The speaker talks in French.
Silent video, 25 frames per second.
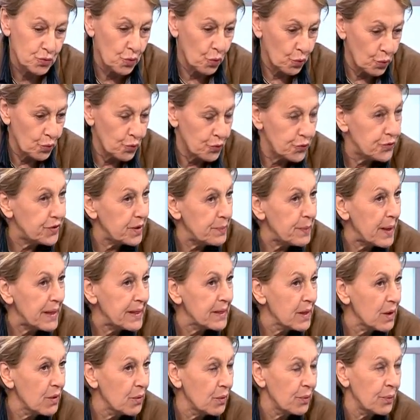on le sait
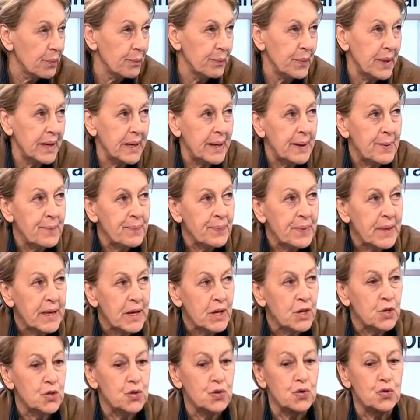maintenant, mais.
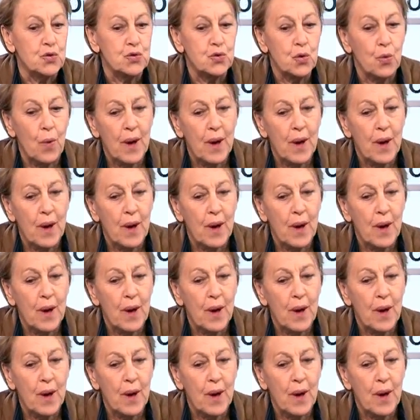Je,